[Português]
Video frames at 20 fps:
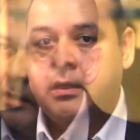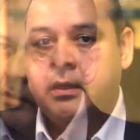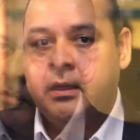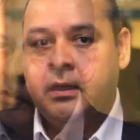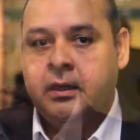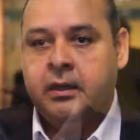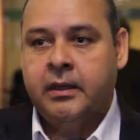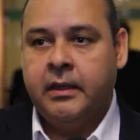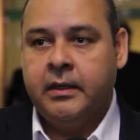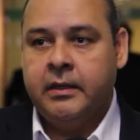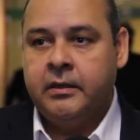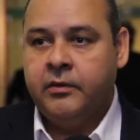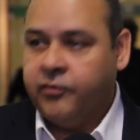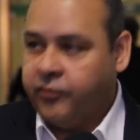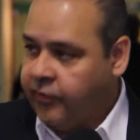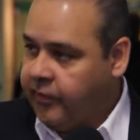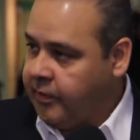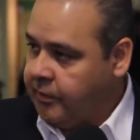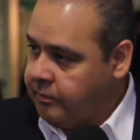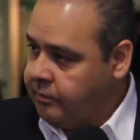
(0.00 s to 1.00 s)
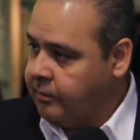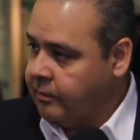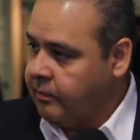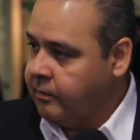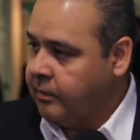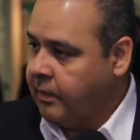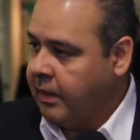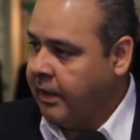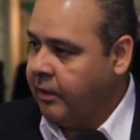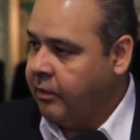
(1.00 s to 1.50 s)
É, enfim,
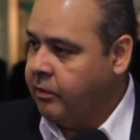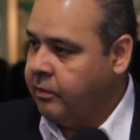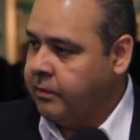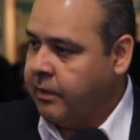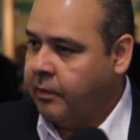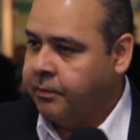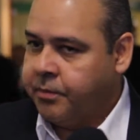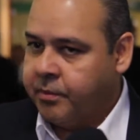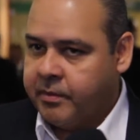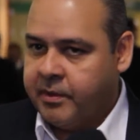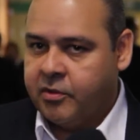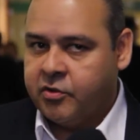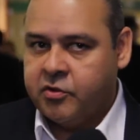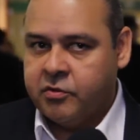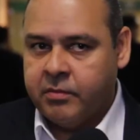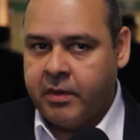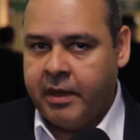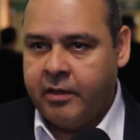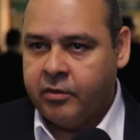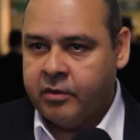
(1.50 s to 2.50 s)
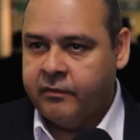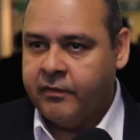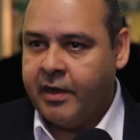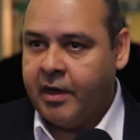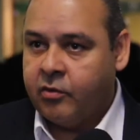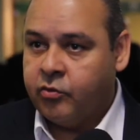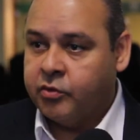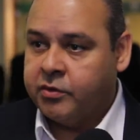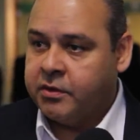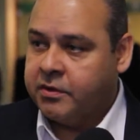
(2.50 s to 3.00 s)
é um, um primeiro de maio que
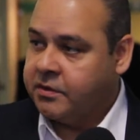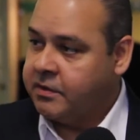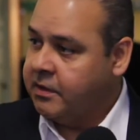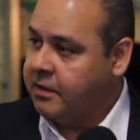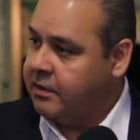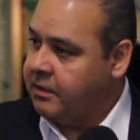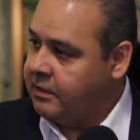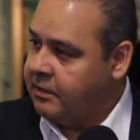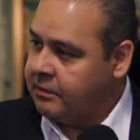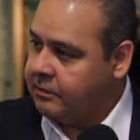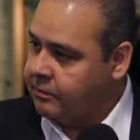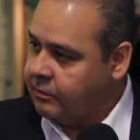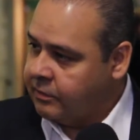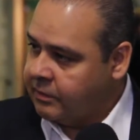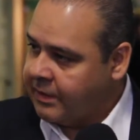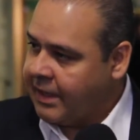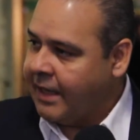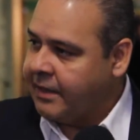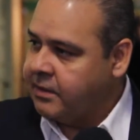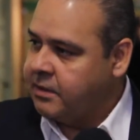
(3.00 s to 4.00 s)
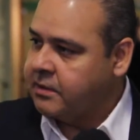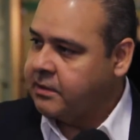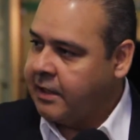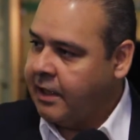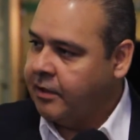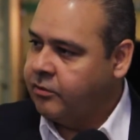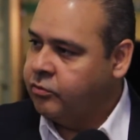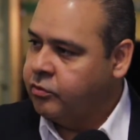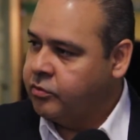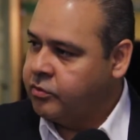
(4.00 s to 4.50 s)
vai acontecer cada
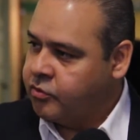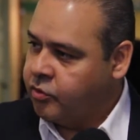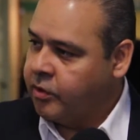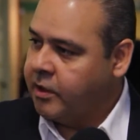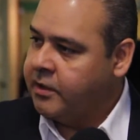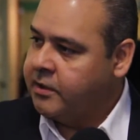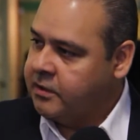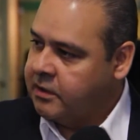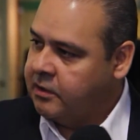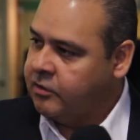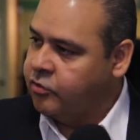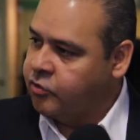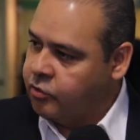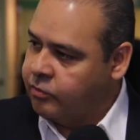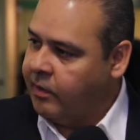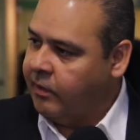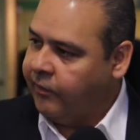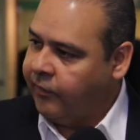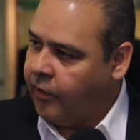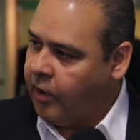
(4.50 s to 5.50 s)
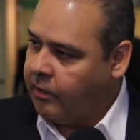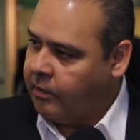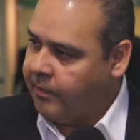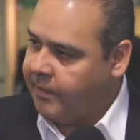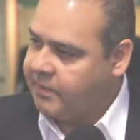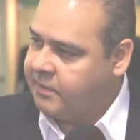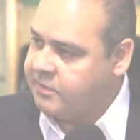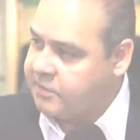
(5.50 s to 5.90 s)
estado se organizando de uma forma.